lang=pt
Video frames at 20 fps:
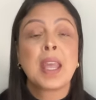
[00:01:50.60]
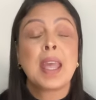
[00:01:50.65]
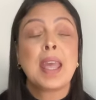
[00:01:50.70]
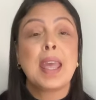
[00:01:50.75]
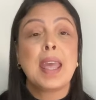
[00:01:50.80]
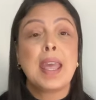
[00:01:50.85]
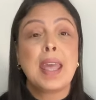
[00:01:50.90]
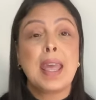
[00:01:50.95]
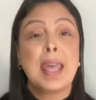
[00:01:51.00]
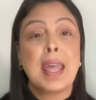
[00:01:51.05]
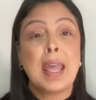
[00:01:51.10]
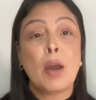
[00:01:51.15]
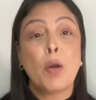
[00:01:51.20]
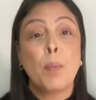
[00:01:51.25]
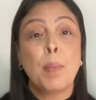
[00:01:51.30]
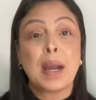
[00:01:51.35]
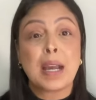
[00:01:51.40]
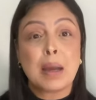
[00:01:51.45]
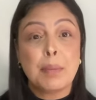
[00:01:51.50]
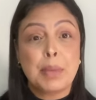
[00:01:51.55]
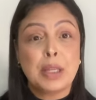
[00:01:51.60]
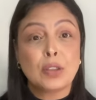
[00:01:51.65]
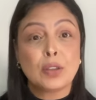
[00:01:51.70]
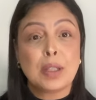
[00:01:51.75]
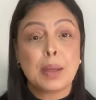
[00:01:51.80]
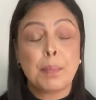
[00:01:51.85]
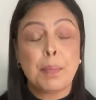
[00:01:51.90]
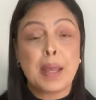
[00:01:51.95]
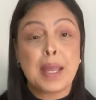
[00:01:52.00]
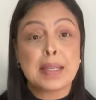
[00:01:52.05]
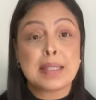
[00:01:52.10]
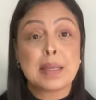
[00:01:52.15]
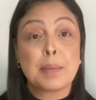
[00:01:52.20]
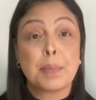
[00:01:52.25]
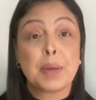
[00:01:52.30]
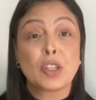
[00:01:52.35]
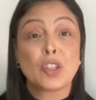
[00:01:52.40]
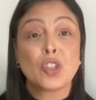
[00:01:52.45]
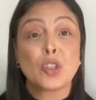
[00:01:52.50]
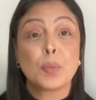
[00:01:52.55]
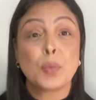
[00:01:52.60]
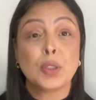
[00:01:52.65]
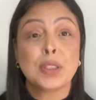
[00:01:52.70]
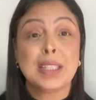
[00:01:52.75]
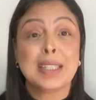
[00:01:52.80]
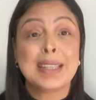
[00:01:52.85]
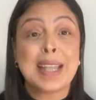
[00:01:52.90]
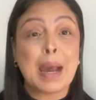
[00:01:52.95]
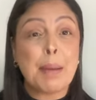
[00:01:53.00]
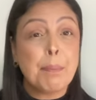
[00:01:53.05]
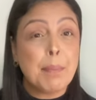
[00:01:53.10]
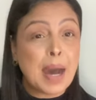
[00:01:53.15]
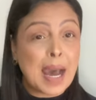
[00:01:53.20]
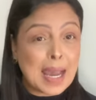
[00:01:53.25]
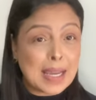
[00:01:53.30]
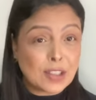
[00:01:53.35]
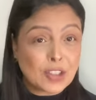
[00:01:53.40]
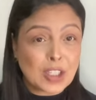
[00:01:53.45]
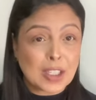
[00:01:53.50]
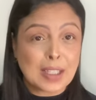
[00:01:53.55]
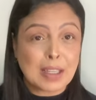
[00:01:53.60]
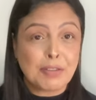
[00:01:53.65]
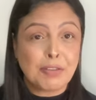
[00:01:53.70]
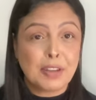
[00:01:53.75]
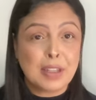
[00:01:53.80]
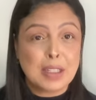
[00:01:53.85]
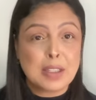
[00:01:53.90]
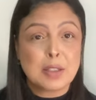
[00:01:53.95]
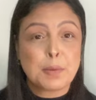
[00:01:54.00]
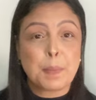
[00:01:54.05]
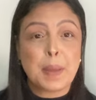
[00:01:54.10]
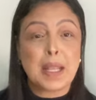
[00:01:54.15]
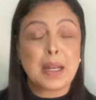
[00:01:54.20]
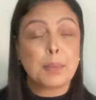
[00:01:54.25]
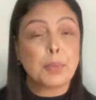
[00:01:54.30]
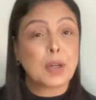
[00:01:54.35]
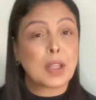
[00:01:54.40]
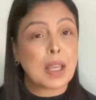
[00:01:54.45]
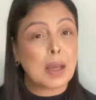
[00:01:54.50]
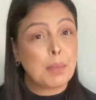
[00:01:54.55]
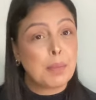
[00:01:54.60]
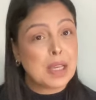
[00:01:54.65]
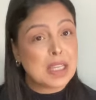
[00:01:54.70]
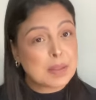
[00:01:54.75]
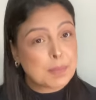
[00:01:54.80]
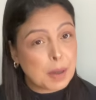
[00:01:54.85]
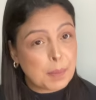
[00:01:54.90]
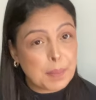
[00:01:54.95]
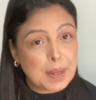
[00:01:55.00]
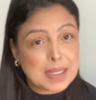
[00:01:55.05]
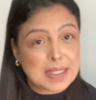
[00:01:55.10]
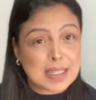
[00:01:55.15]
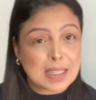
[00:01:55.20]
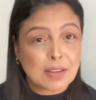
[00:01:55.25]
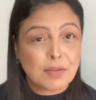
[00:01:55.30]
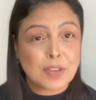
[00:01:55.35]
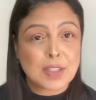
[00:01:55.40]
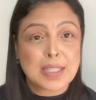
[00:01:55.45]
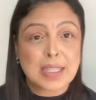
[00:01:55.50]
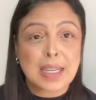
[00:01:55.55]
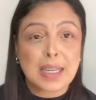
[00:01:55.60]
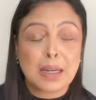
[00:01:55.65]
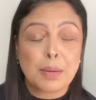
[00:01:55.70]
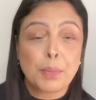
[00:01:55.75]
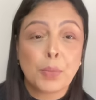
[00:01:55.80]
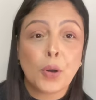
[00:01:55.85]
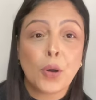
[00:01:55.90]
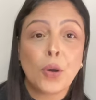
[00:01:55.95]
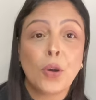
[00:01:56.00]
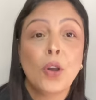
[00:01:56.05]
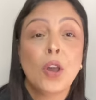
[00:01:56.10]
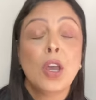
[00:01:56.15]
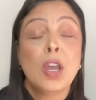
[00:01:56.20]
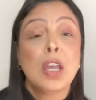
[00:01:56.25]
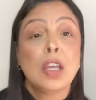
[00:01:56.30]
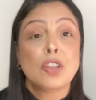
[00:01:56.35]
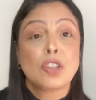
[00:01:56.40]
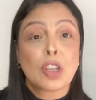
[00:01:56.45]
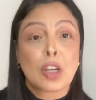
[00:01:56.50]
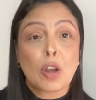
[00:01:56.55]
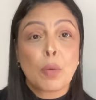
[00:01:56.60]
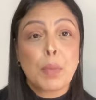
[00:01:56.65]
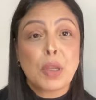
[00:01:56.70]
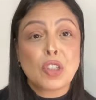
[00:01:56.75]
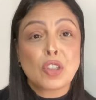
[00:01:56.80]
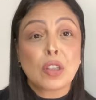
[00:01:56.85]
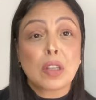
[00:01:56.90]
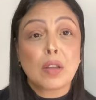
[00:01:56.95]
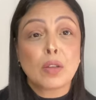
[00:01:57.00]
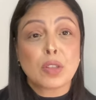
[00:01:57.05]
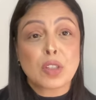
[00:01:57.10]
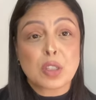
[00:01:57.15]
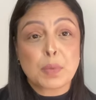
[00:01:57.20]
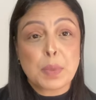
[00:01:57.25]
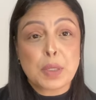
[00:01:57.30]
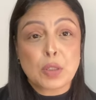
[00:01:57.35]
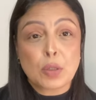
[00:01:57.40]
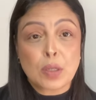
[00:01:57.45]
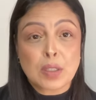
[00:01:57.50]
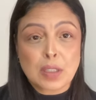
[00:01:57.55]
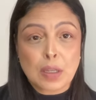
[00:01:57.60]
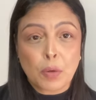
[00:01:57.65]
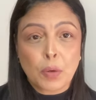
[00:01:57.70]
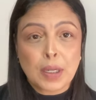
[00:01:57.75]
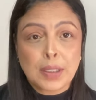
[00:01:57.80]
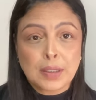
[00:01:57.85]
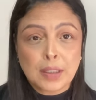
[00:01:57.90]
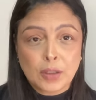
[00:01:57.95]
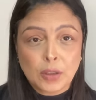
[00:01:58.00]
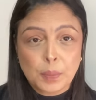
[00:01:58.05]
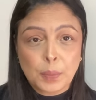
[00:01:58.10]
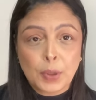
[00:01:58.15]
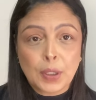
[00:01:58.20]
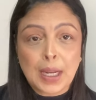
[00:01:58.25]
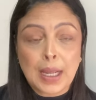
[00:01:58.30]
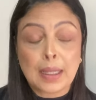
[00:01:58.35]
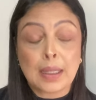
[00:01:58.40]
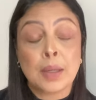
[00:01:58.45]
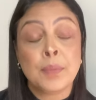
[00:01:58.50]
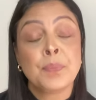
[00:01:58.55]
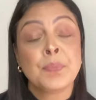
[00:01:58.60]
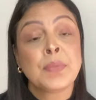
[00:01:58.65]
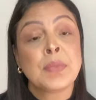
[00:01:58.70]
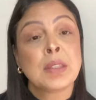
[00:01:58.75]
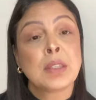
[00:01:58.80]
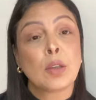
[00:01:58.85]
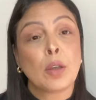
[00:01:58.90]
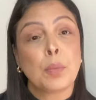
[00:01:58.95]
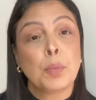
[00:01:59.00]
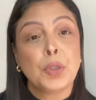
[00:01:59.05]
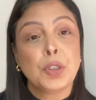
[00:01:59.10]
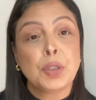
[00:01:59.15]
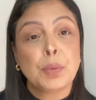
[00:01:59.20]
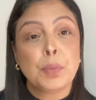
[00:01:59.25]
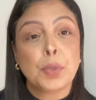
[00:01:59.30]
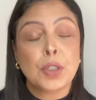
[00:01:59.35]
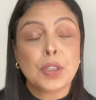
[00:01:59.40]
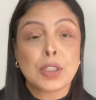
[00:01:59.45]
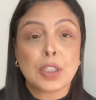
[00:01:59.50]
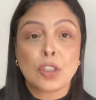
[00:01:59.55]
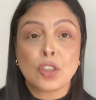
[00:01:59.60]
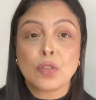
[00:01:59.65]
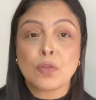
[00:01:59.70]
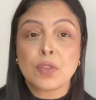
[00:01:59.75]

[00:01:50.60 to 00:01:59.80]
é, o pagamento da peça para a gente poder dar baixa na fila de espera, porque a mesma peça que você garimpou, geralmente tem outras pessoas aguardando por ela. Então é muito importante,